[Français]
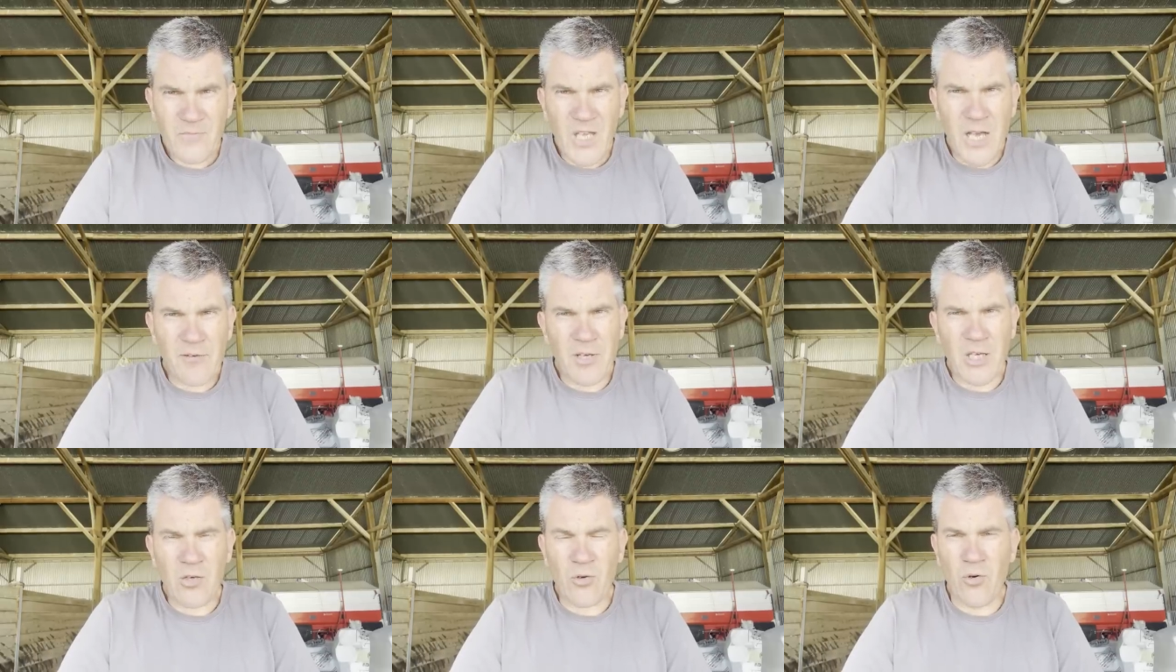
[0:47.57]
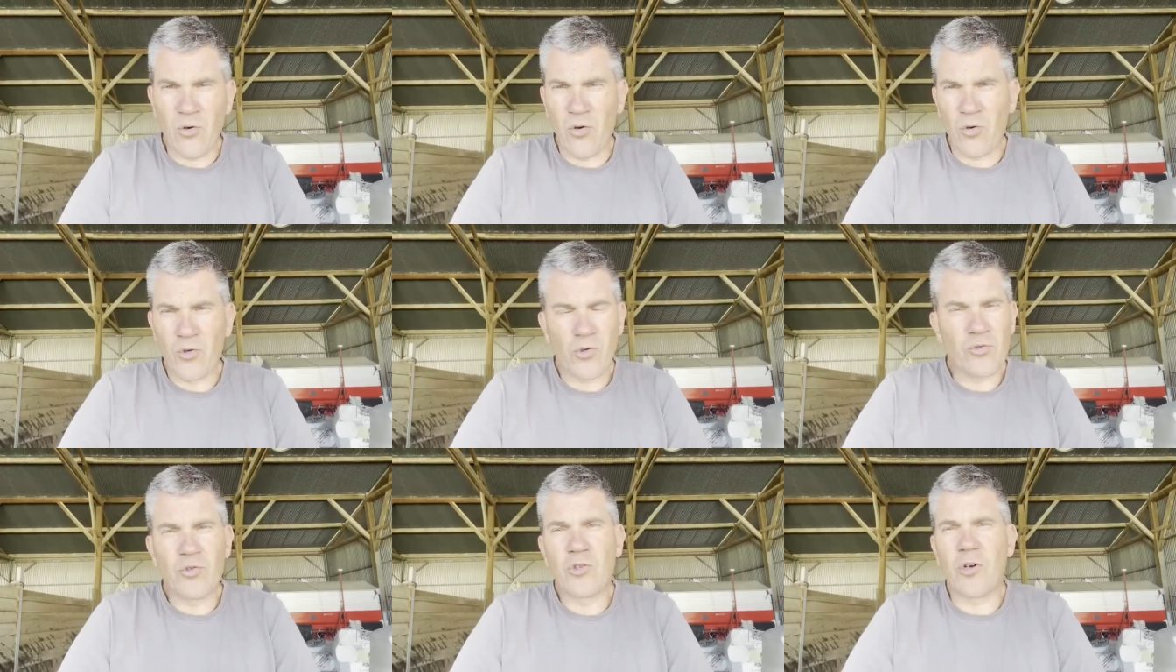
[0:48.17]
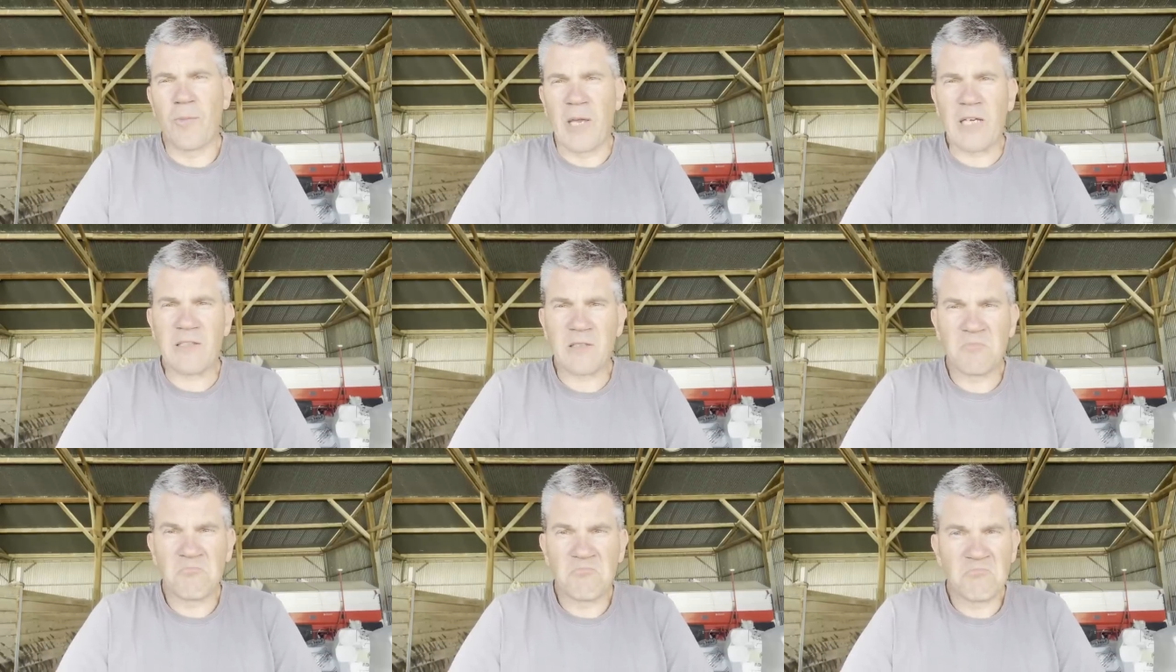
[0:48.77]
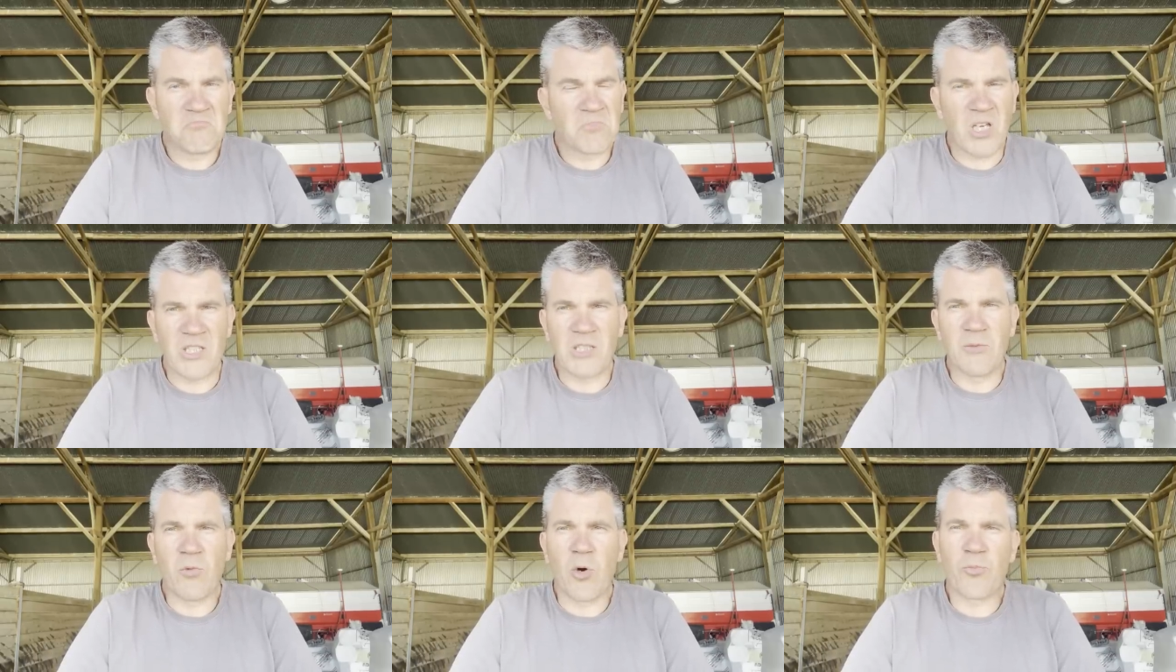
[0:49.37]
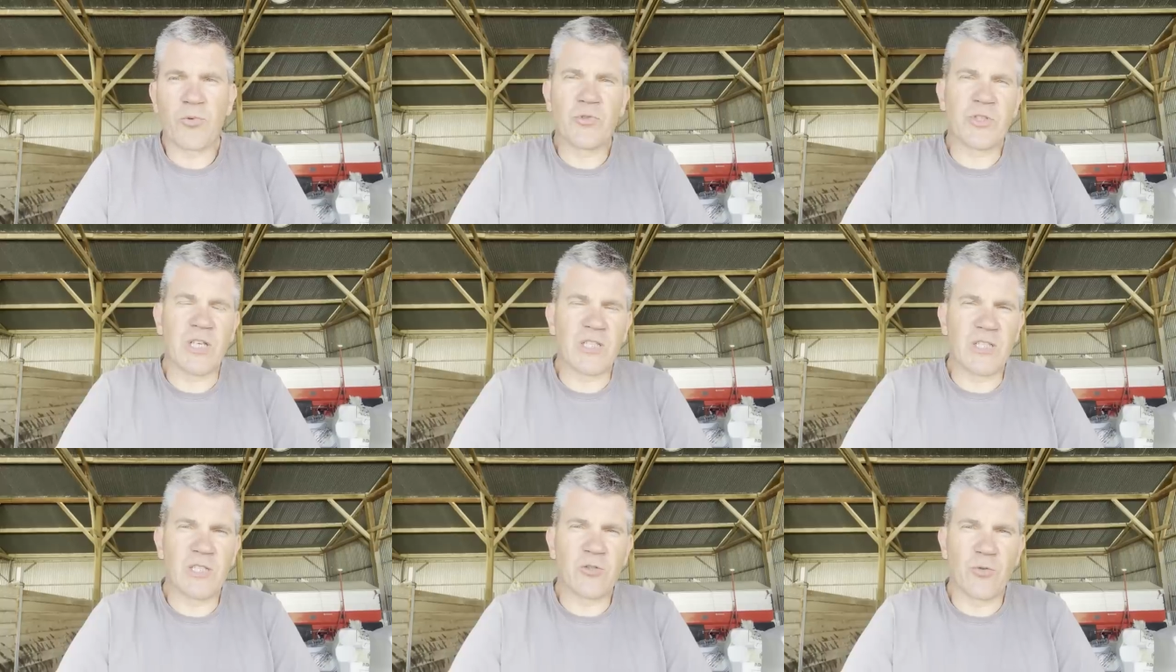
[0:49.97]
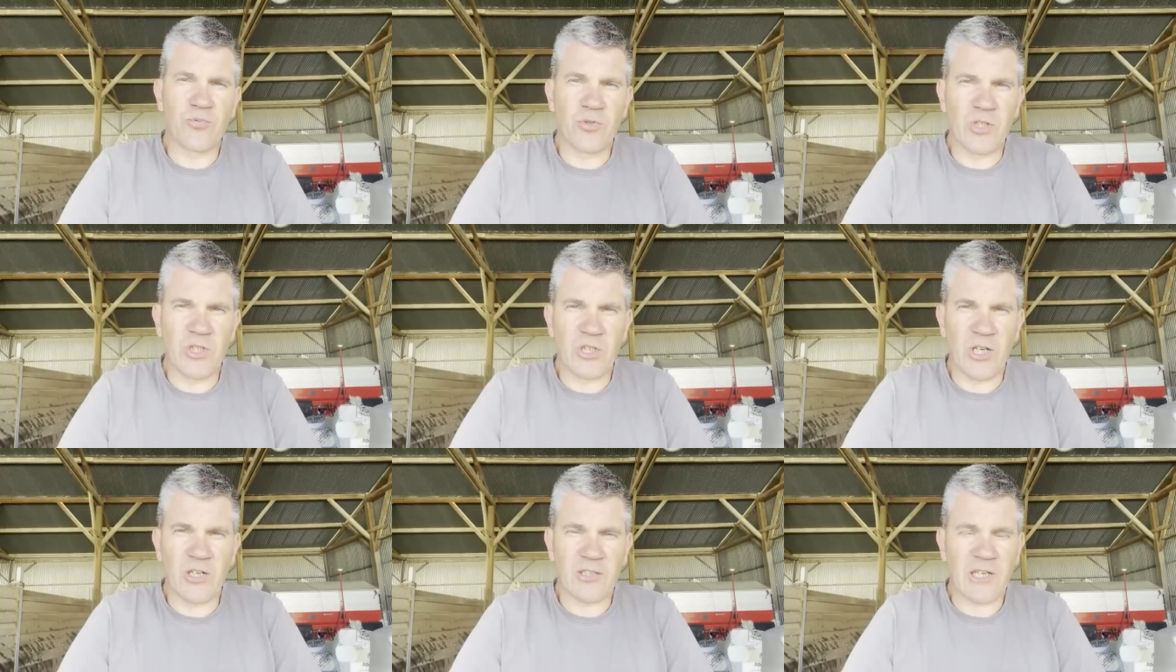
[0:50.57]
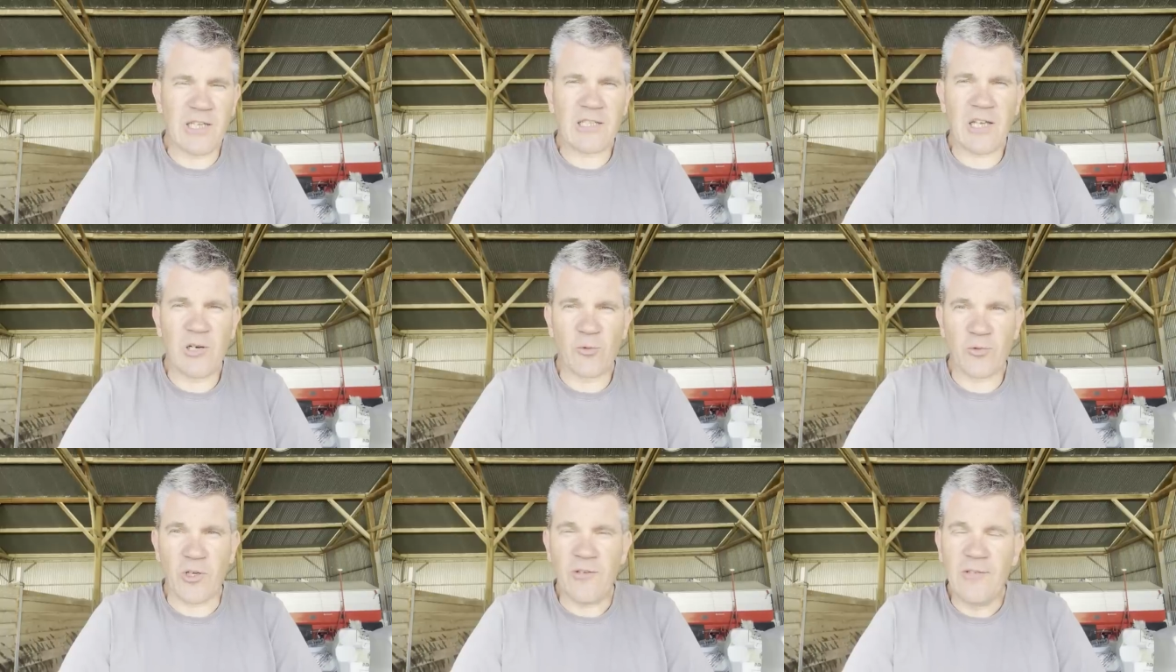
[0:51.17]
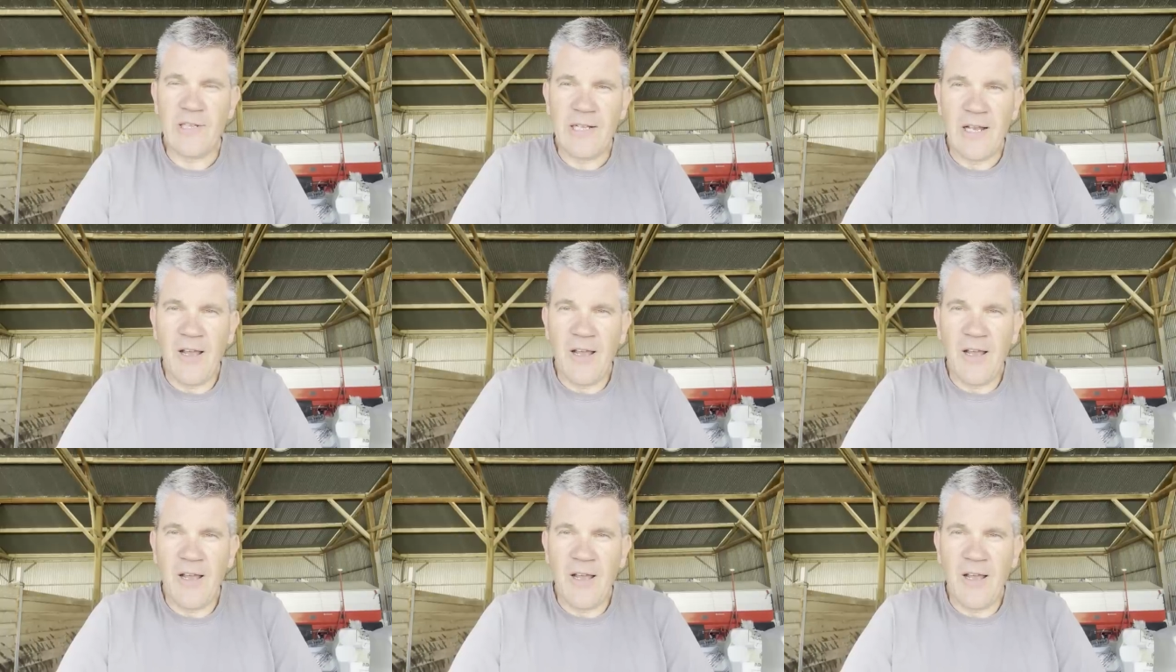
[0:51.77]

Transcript: avec que du commerce, quasiment plus de technique depuis déjà très très longtemps